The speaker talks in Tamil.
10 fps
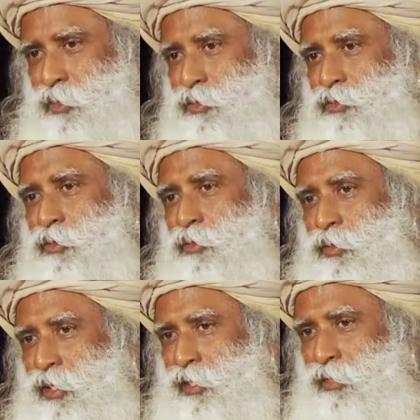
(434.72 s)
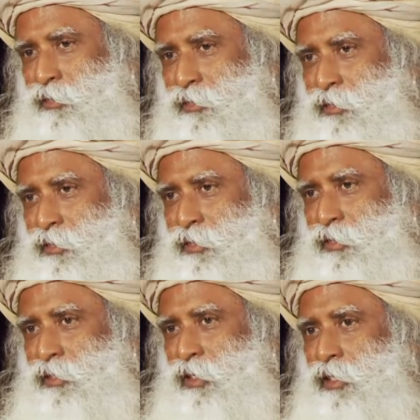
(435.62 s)
நீங்கள் அதை
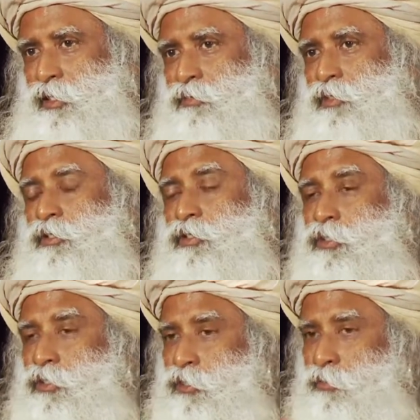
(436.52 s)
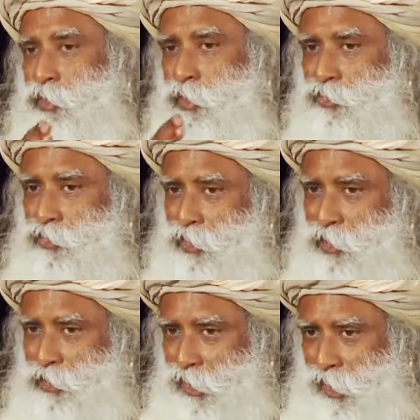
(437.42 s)
பகுத்து பார்க்குற புத்தியை வச்சு
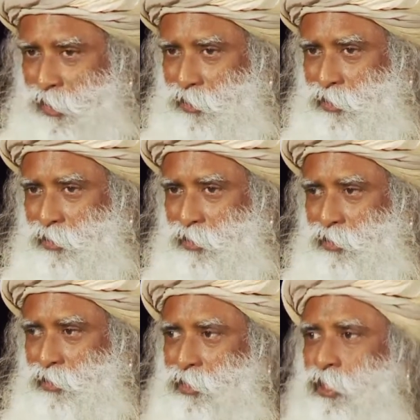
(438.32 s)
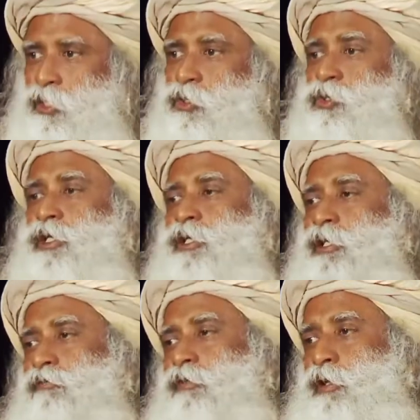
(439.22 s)
பார்க்குறதால அது இப்போ உங்களுக்கு
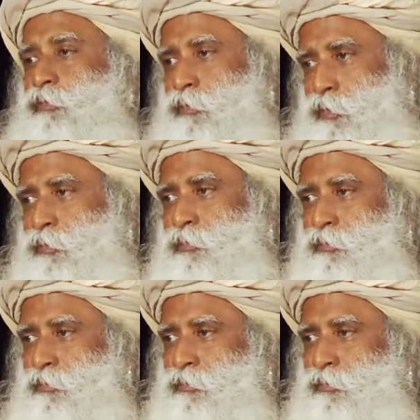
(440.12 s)
வேற வேறையா தெரியுது